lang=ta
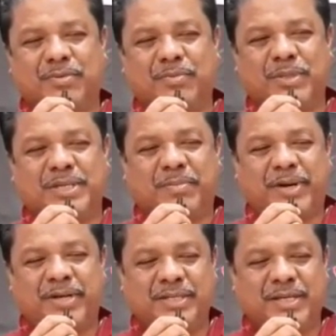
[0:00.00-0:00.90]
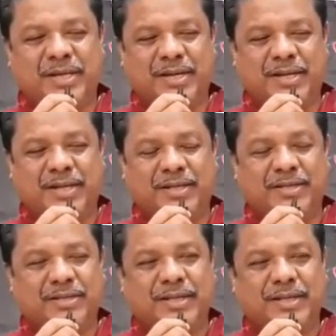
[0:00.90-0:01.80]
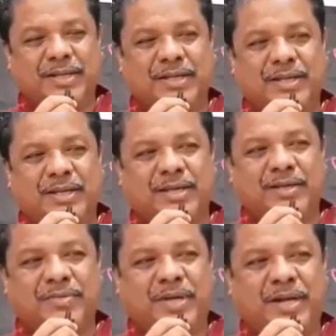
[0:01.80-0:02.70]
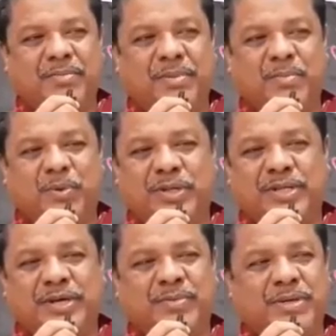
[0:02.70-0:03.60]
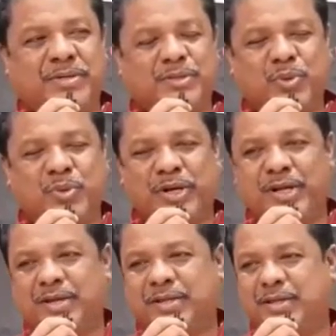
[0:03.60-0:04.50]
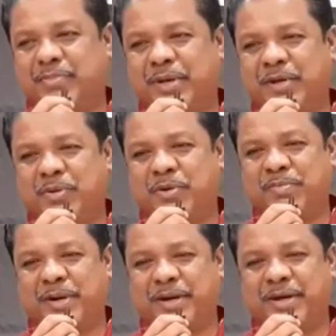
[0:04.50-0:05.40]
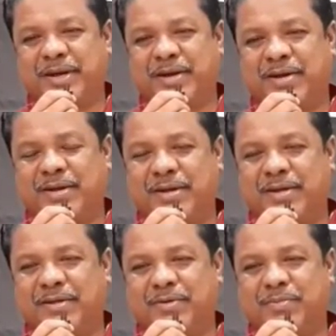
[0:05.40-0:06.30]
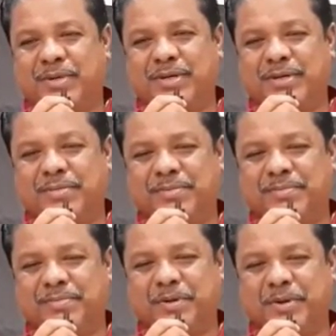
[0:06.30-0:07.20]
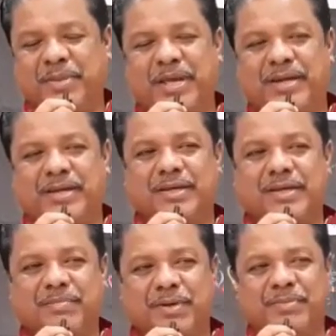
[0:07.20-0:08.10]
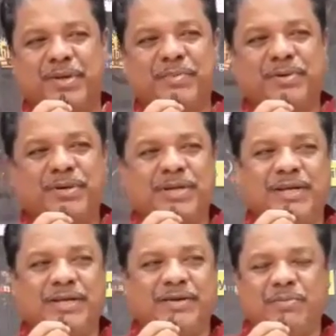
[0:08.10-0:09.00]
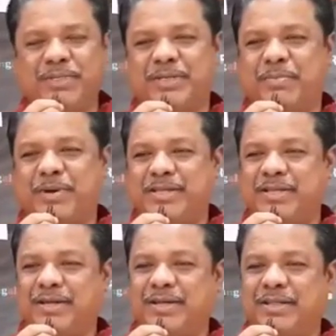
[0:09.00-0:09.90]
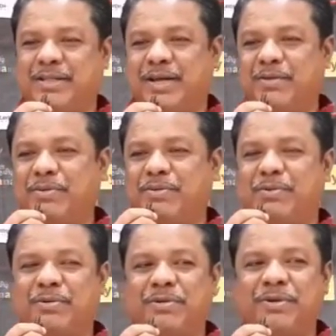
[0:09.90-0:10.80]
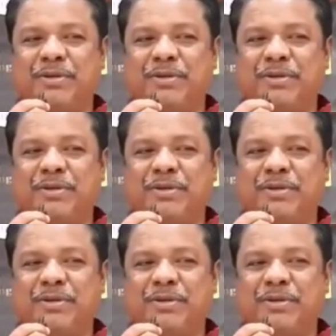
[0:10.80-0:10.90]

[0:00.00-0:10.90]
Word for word: ரொம்ப சர்ப்ரைசிங் என்னென்னா இவங்க எல்லாமே முதல் தடவை ஸ்டூடெண்டாக இருந்து இந்த மாதிரி ஒரு படம் எடுக்கிறாங்கன்னா ரொம்ப பெருமையாக இருக்குது பெருமையாக மட்டும் இல்லை எனக்கு ரொம்ப சர்ப்ரைசிங்கன்னா இந்த அளவுக்கு ஒரு